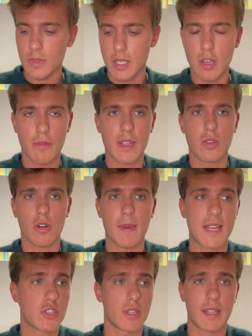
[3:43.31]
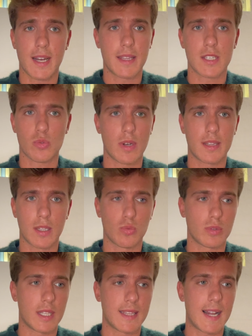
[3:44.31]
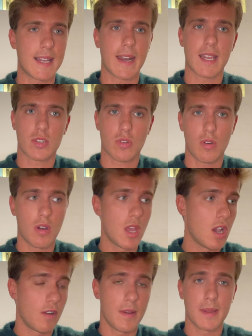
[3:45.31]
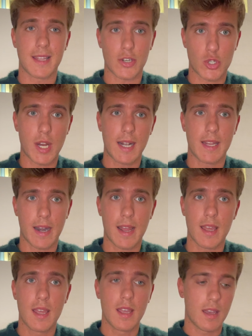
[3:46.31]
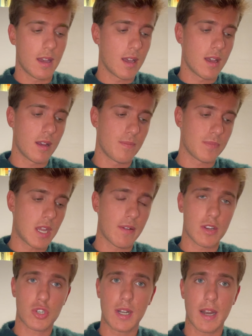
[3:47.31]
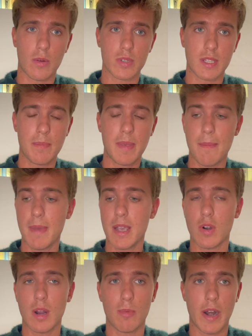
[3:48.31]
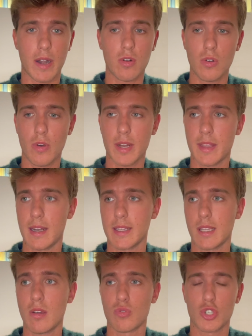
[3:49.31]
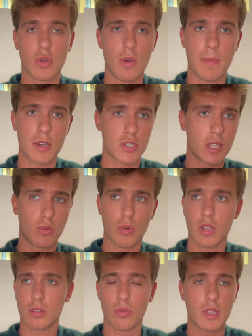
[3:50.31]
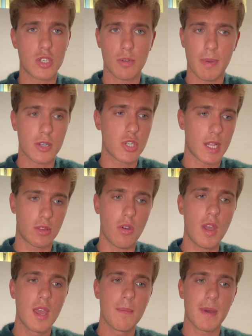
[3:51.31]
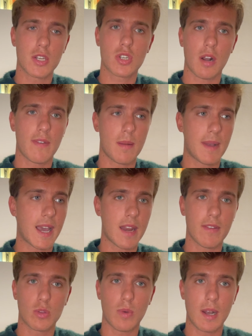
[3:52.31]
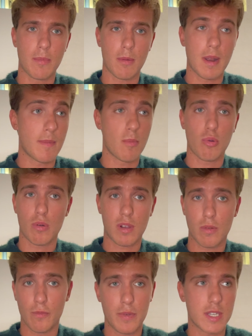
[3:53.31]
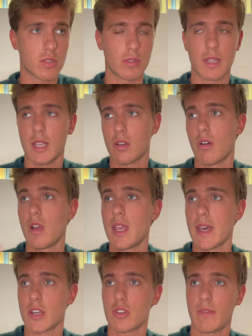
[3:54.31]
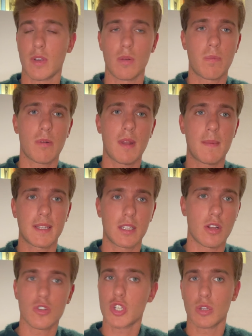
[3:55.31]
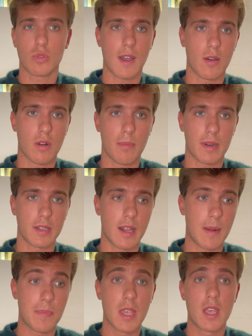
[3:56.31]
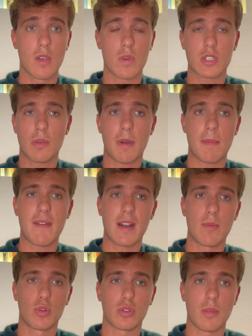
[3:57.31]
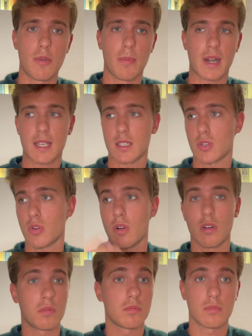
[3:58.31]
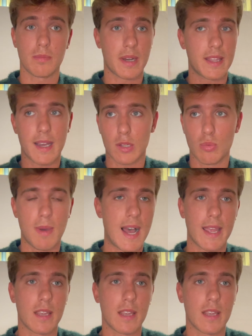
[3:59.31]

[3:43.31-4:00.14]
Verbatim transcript: io vendo ormai centinaia di studenti in tutta Italia, riesco ovviamente a scegliere, ehm, a scegliere questi PM, collaborare con loro e dirgli ti do un 5%, un 8, un 10% per risolvere magari eventuali problemi, oppure un confisso, ti dico risolvi quel problema, ti do 100 euro per dire. Questo per me vale molto di più perché se sono per dire a Dubai,